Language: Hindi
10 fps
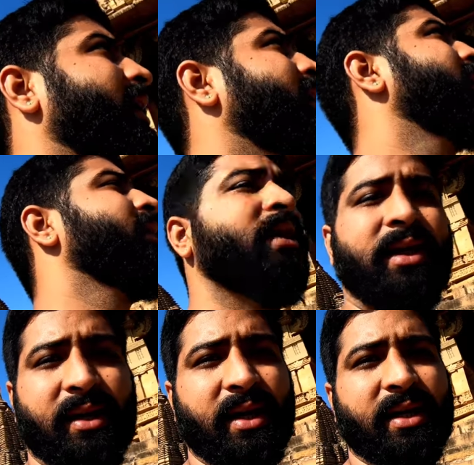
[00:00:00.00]
है
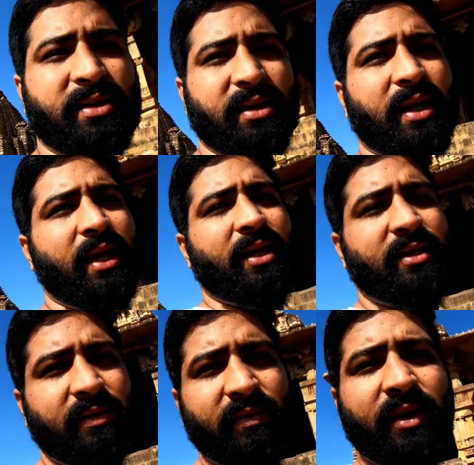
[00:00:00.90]
कि इस तरह के
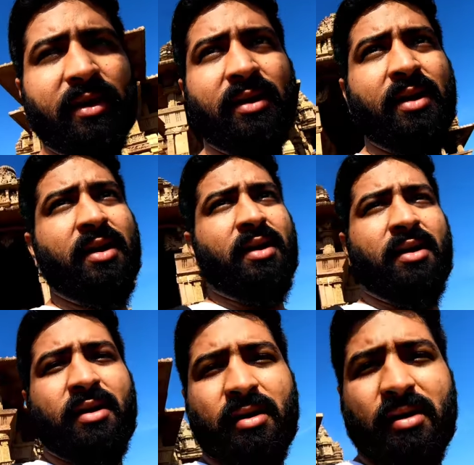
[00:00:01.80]
शिवलिंग
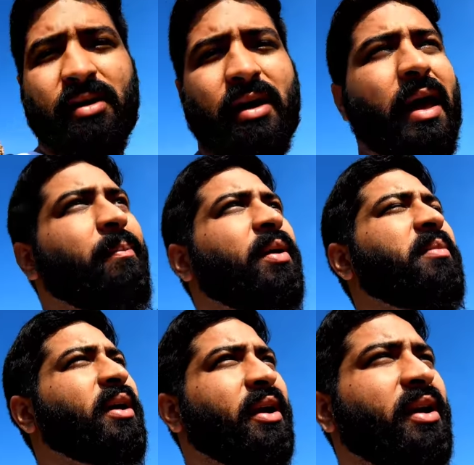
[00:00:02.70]
एमपी
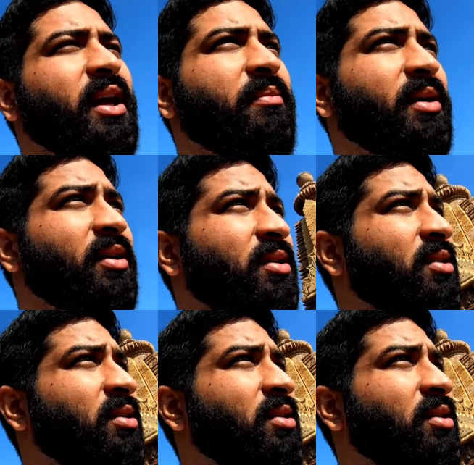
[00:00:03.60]
में इंडिया में